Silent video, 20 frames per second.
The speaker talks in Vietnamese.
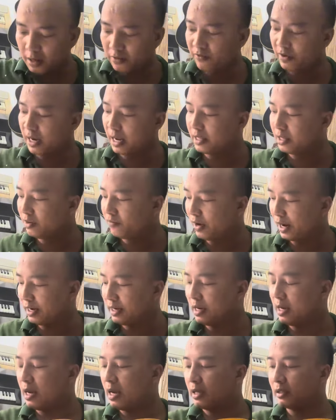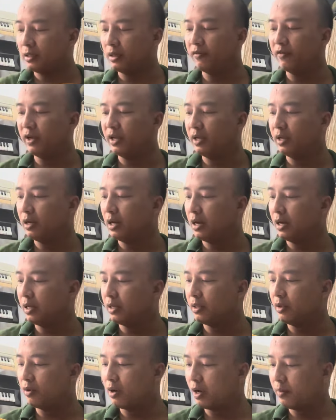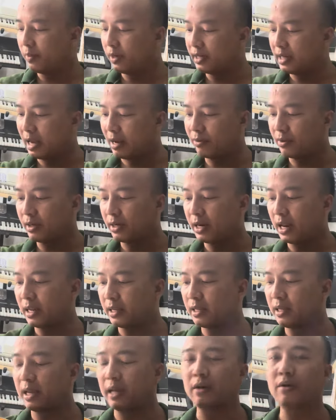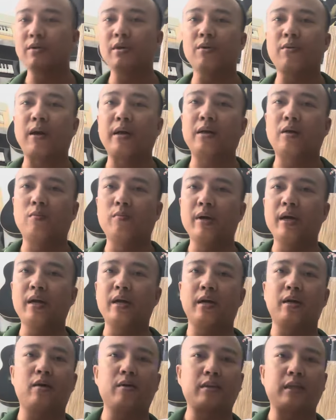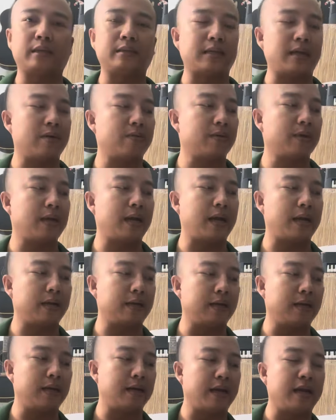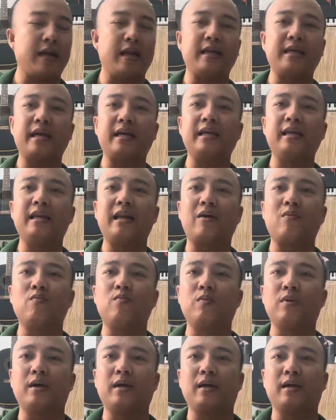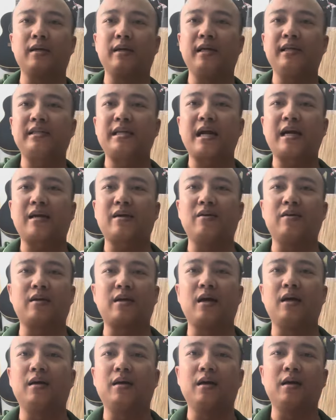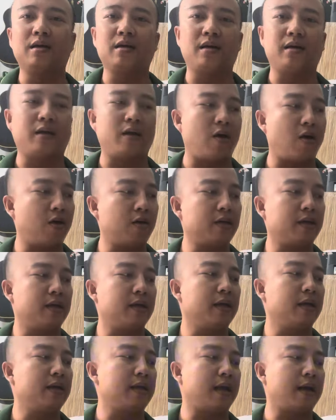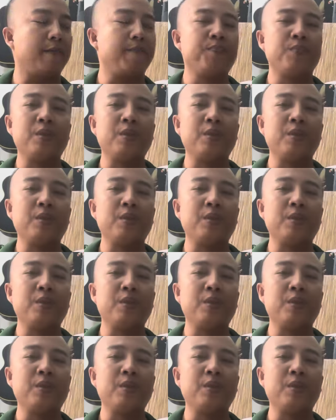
với lại như vậy từ vì uh, nhiều khi mình giao những cái đàn như vậy có nhiều anh không biết là nói tại sao cái đàn à, này là dây ni lông ờ, dây sắt rồi cần lớn cần nhỏ gì kia nha